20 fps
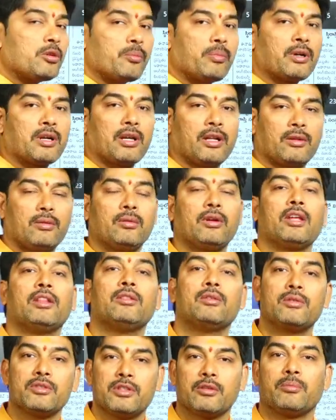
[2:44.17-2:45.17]
చెప్పట్లేదు
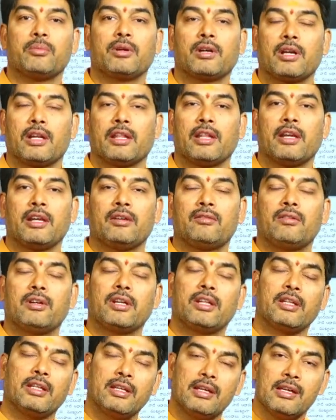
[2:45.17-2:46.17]
ఎందుకు చెప్పట్లేదు
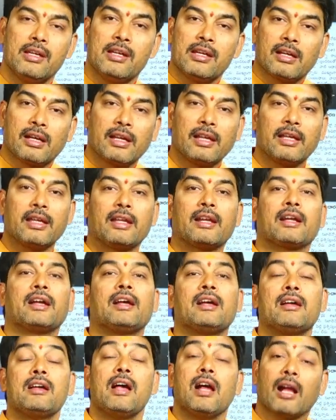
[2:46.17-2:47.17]
అనేటువంటిది
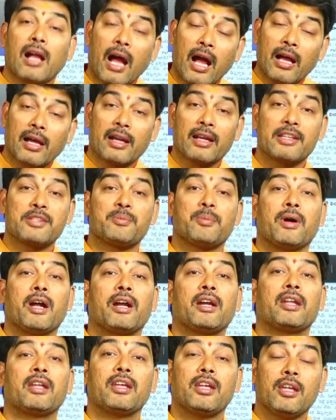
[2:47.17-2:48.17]
క్లియర్గా కాంగ్రెస్
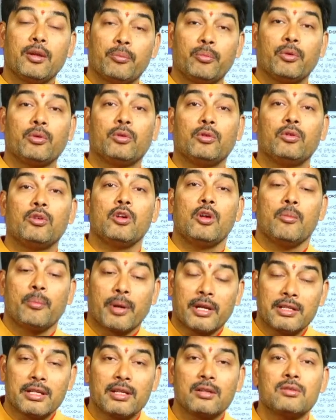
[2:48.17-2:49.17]
పార్టీ ఇప్పుడు
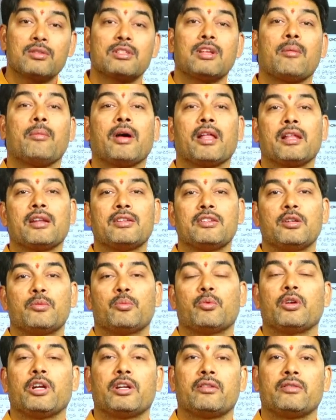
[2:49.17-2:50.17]
ప్రజలకు సమాధానం
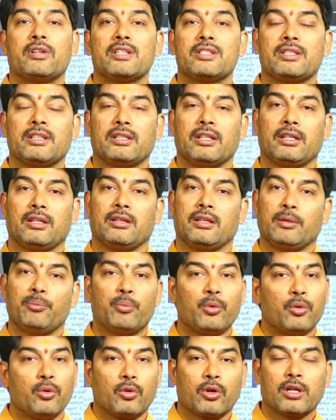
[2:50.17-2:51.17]
చెప్పుకునేటువంటి స్థితి
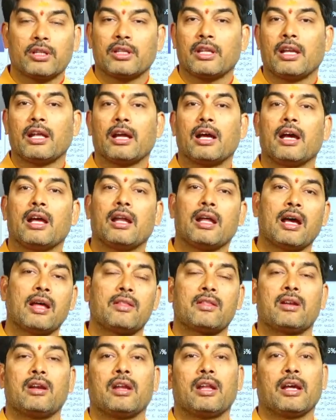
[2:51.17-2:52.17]
ఇప్పుడు ఒక్క తెలంగాణ
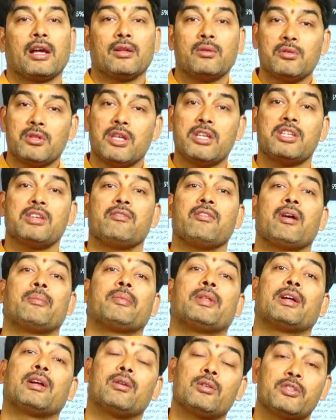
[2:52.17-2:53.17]
ఆంధ్రాలనే కాదు
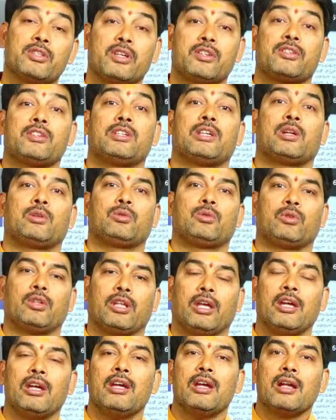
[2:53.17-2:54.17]
దేశవ్యాప్తంగా చర్చ
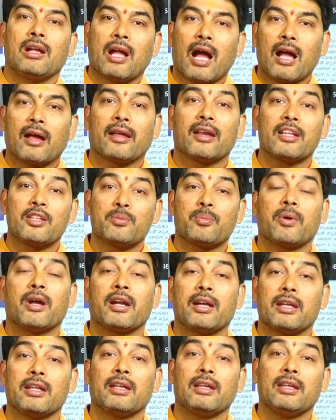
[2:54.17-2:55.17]
జరుగుతుంది కాంగ్రెస్
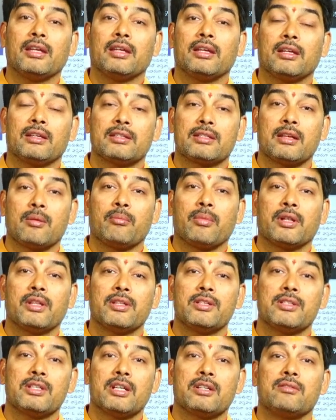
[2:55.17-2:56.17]
పార్టీకి
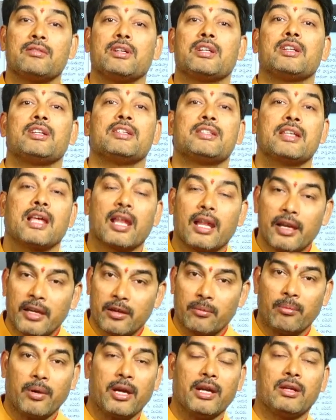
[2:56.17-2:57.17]
సంబంధించినటువంటి
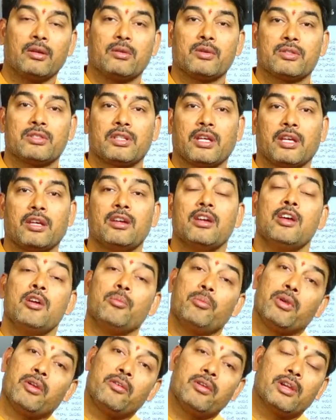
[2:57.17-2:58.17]
నిజాలన్నీ బయటకు వస్తాయి
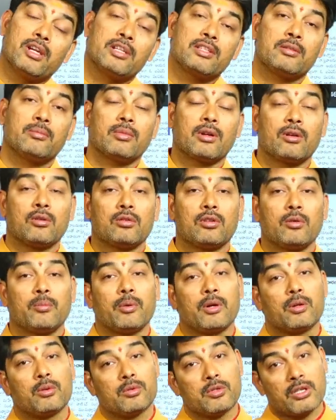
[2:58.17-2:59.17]
పివి నరసింహారావుతో
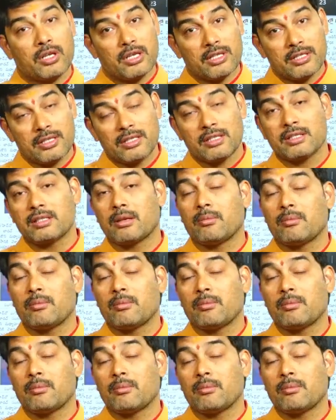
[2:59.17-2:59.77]
పాటు చరణ్ సింగ్